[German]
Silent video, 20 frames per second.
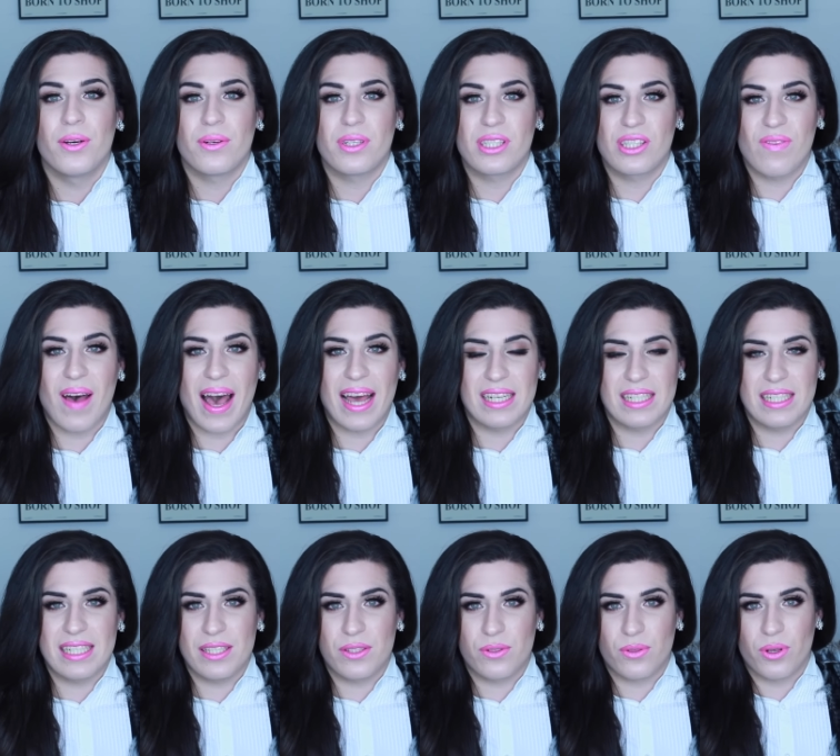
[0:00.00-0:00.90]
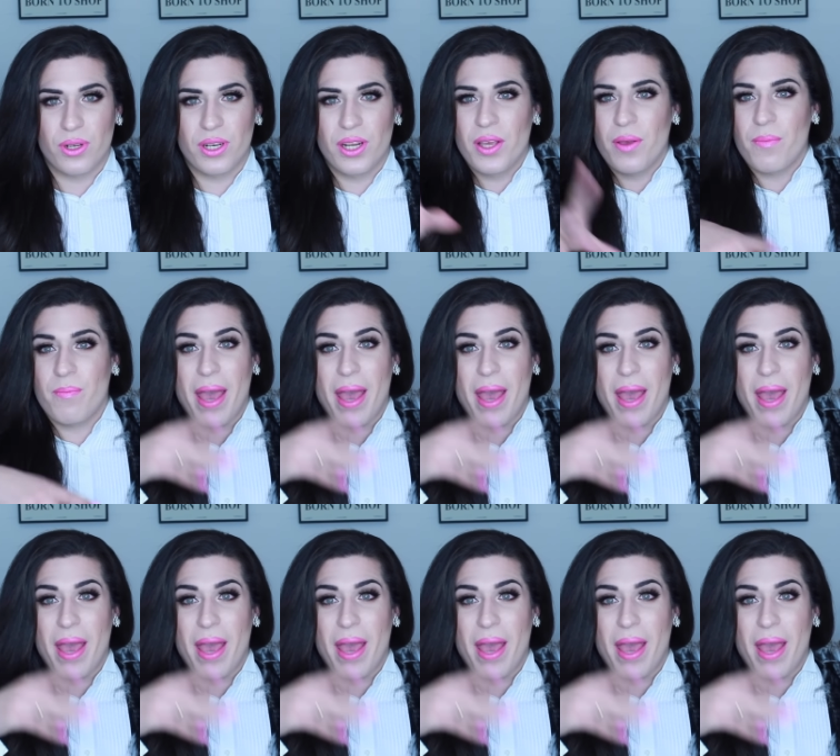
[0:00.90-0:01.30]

Und zwar hatte die so einen